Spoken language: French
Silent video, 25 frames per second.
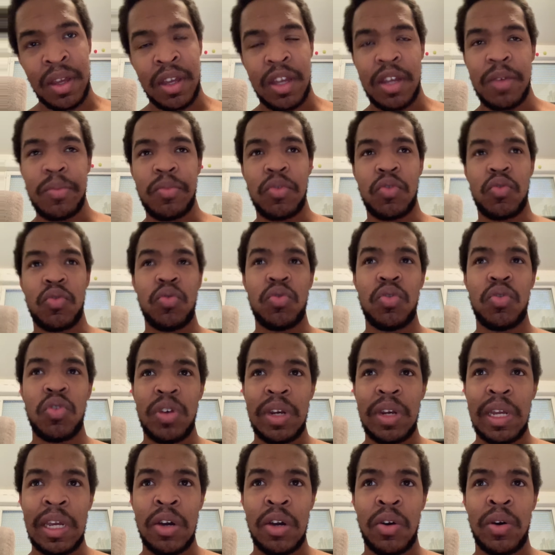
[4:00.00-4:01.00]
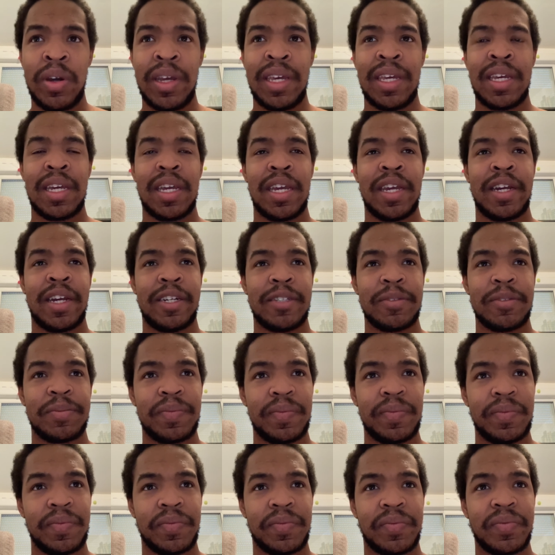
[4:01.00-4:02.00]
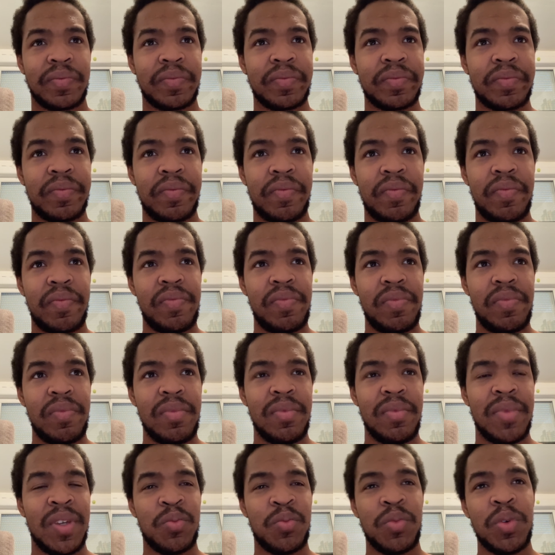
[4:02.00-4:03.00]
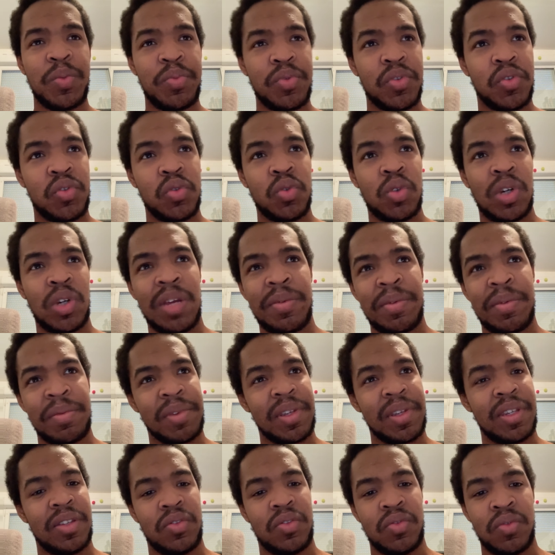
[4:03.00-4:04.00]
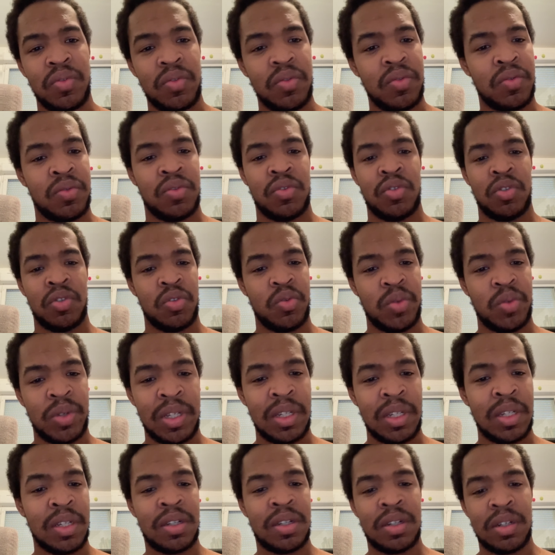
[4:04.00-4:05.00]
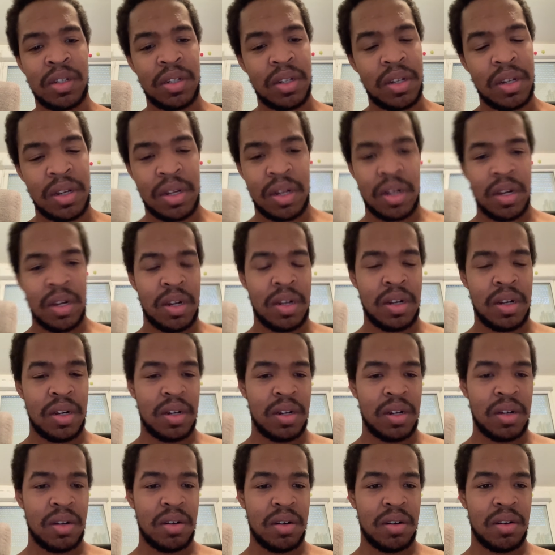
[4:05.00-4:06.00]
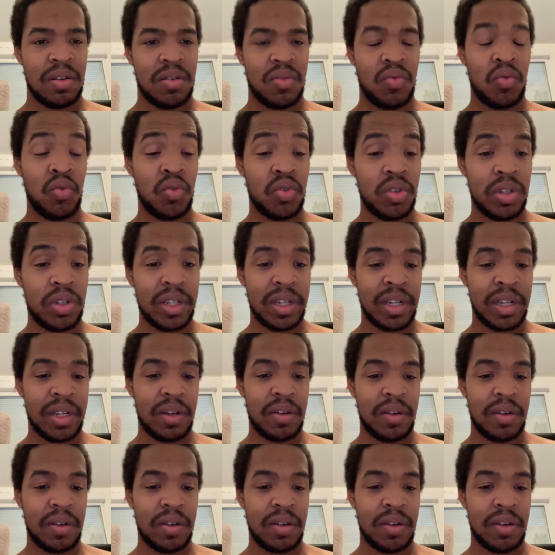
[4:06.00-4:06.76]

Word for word: beaucoup de néant à écrire. Et je me pose toujours la même question aujourd'hui, euh, où je serai.